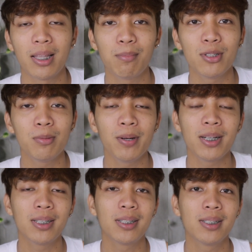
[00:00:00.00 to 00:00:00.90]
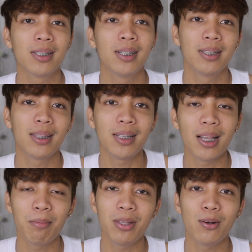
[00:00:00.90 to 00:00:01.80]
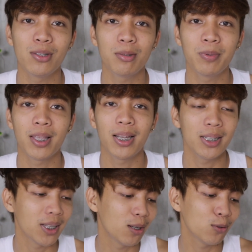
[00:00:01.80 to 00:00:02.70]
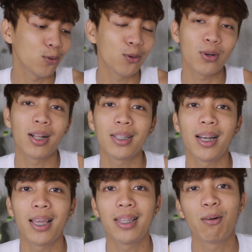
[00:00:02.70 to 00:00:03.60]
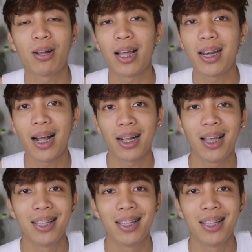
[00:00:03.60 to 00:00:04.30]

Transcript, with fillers: Tapos pag dating namin ng ospital, isang turok lang nila inawala na agad.